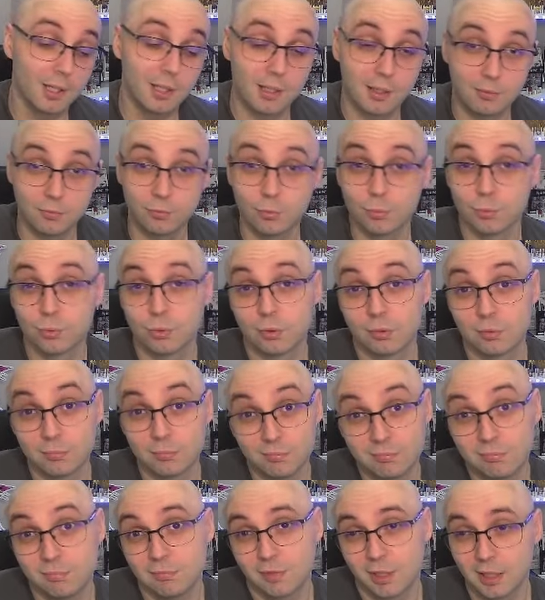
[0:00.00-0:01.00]
Donc
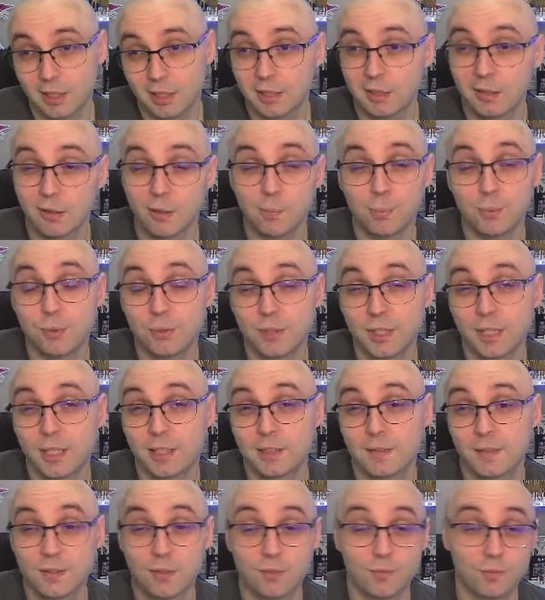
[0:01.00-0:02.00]
voilà, en plus à
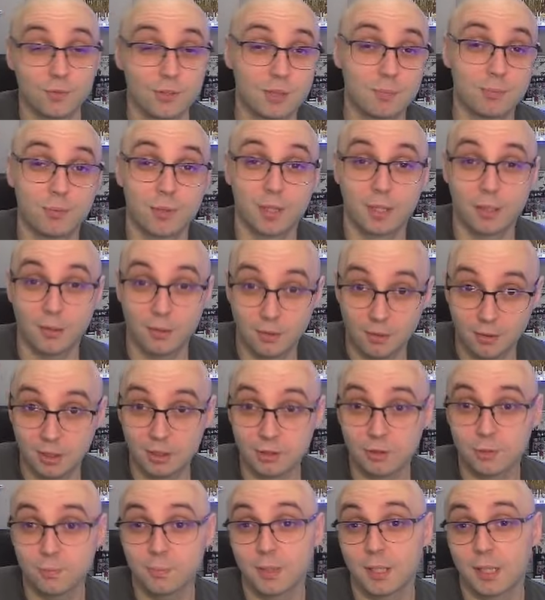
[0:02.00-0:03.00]
l'activation, vous allez pouvoir
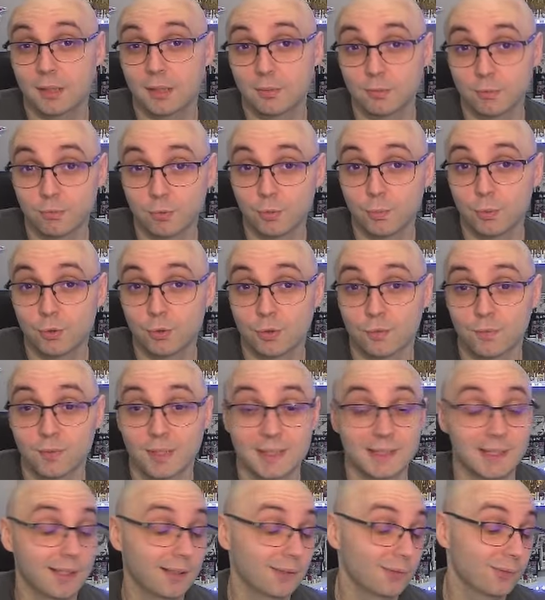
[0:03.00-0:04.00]
récupérer un nouveau monstre
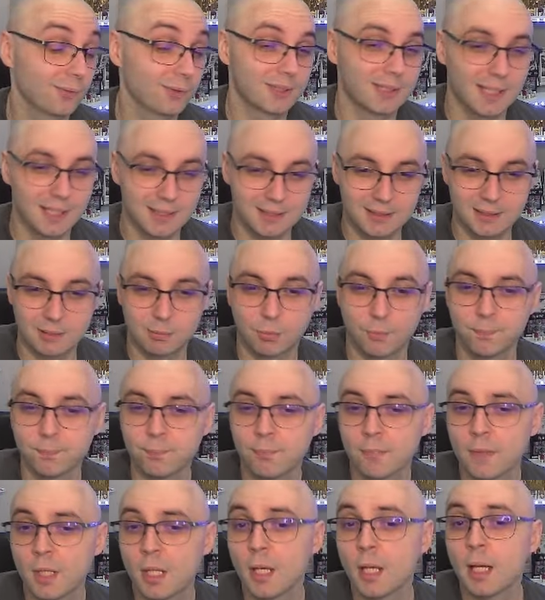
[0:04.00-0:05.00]
Farstar, donc c'est assez bon.
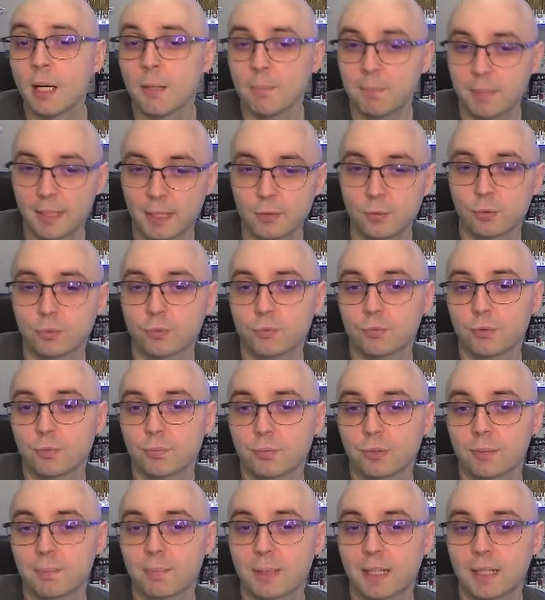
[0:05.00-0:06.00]
Par contre, vous ne
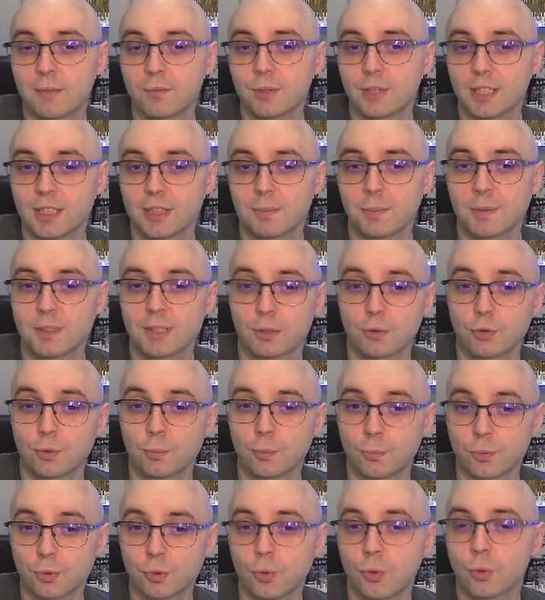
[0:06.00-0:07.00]
pouvez pas invoquer spécialement de
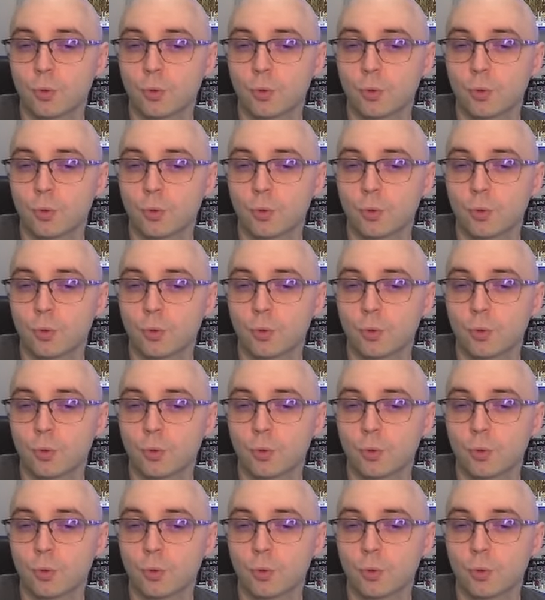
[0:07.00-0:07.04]
monstres